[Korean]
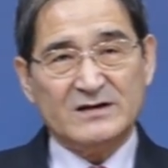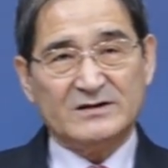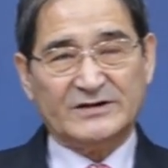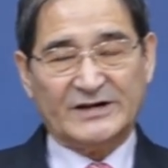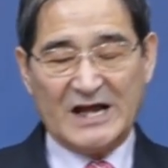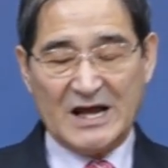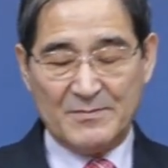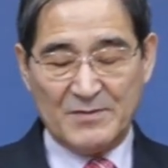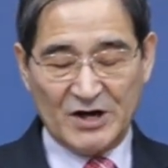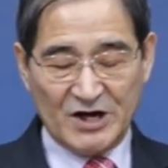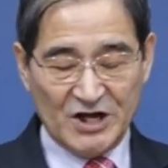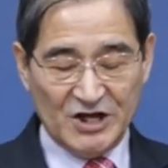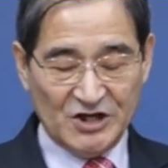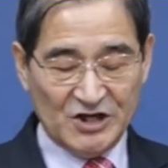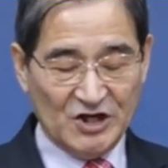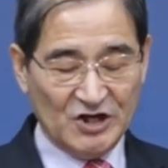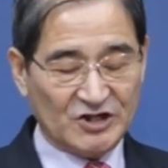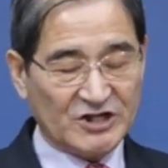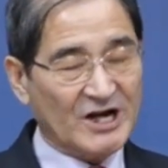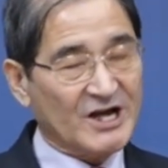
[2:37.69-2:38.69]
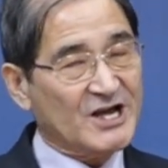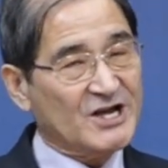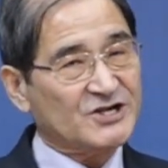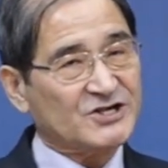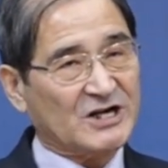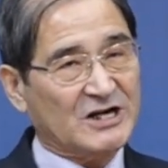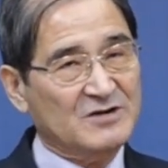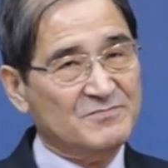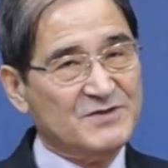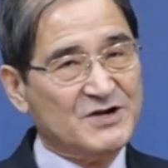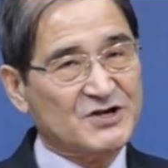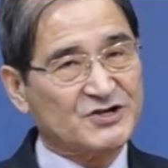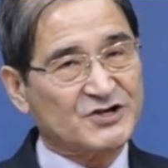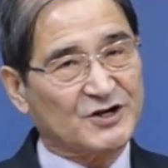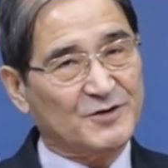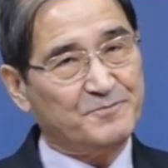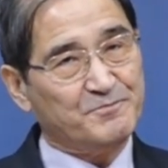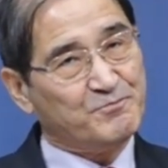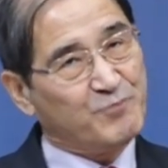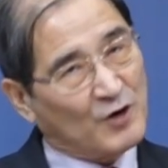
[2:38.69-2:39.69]
그래야만이 이 땅에
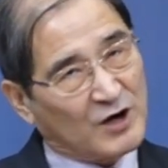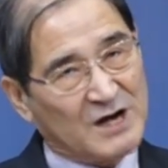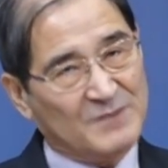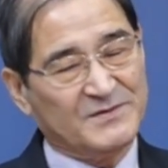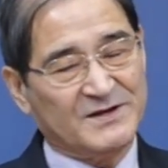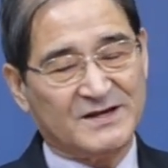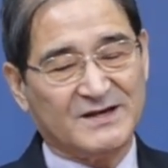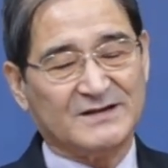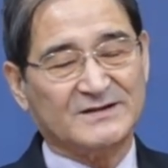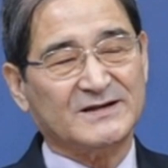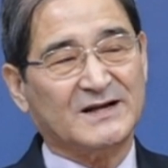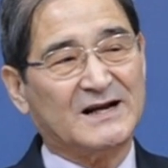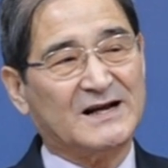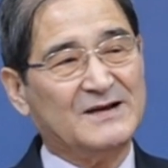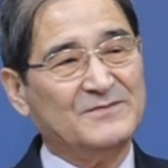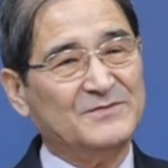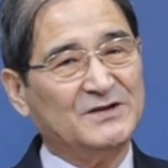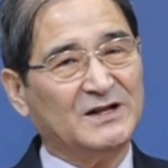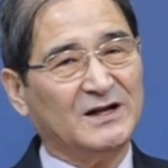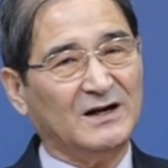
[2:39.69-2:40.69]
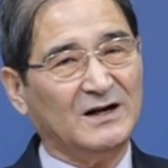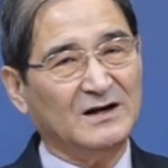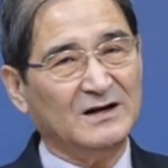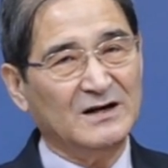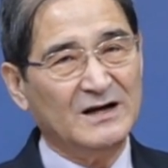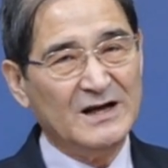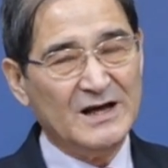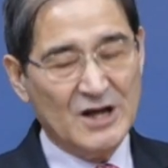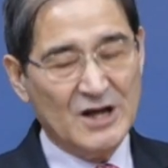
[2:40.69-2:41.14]
살면서 보람있게 살아갑니다.